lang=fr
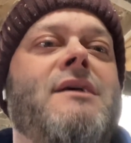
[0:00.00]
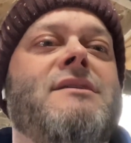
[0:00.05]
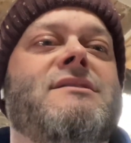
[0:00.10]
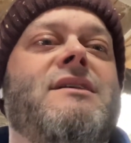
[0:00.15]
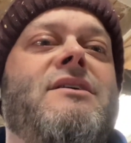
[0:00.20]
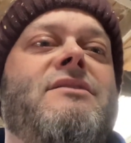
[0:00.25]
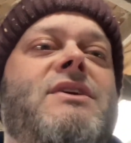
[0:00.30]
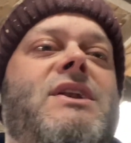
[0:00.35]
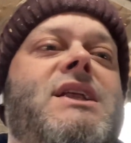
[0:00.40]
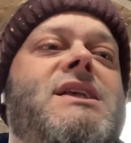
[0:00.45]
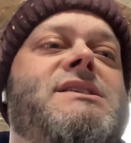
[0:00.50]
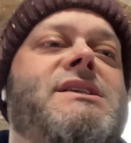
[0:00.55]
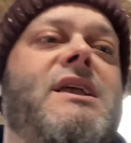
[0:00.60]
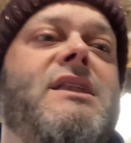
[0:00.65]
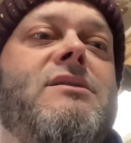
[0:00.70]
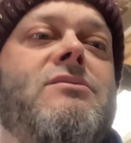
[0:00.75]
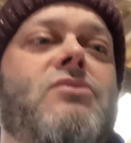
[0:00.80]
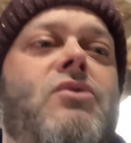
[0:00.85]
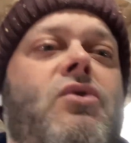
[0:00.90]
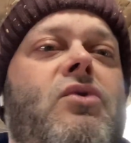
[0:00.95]
Vous savez, les
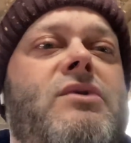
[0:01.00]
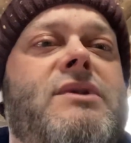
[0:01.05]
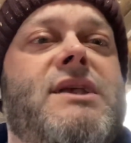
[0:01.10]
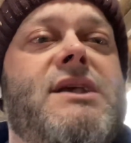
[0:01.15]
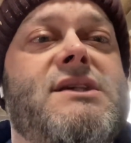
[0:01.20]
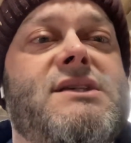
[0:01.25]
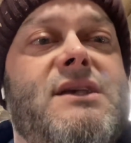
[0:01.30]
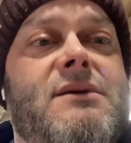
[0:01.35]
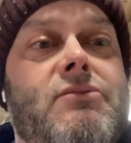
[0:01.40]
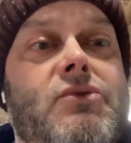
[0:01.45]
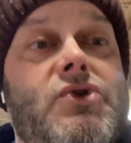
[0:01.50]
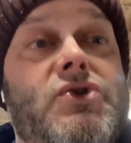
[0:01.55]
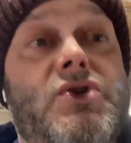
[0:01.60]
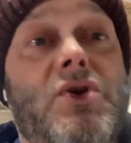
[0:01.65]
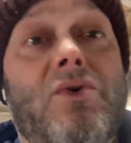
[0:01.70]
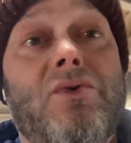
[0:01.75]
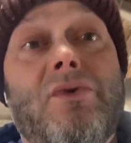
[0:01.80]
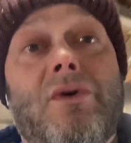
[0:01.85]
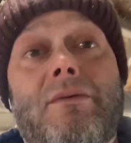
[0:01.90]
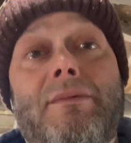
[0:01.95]
animaux ont des
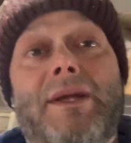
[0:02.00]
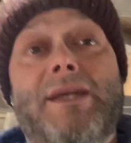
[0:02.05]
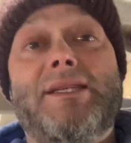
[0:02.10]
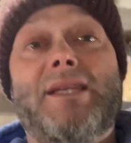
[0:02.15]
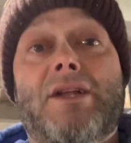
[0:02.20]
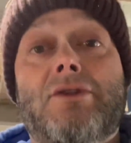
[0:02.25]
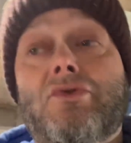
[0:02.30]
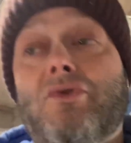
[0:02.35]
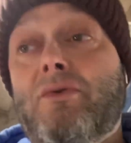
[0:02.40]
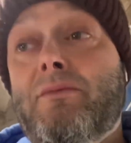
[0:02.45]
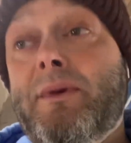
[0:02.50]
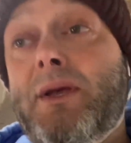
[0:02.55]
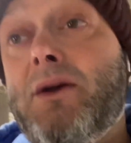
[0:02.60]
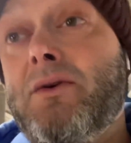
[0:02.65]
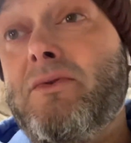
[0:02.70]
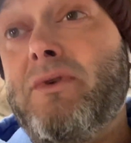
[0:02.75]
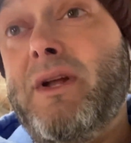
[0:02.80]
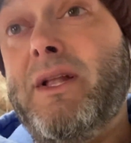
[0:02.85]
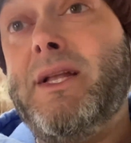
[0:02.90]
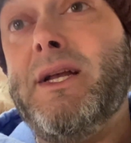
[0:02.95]
émotions comme les êtres humains,
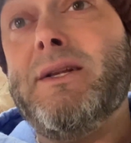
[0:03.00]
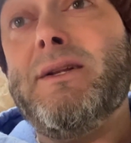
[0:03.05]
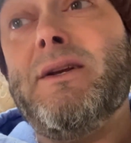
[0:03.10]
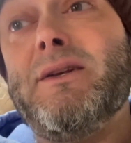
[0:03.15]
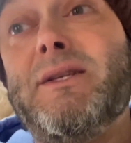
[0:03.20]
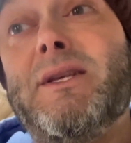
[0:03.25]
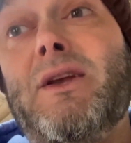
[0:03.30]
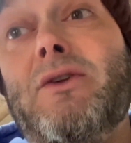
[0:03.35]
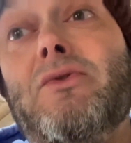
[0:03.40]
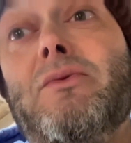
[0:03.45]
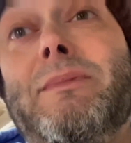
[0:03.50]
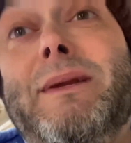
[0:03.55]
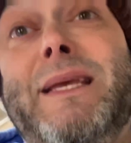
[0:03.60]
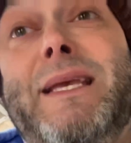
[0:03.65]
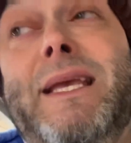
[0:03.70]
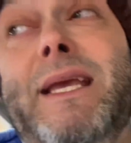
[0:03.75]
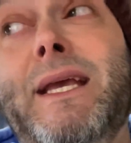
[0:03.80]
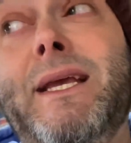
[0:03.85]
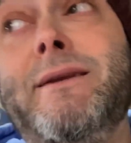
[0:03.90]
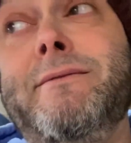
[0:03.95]
on a tendance à
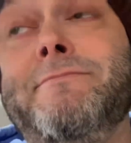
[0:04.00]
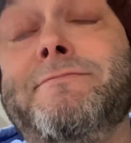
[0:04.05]
l'oublier.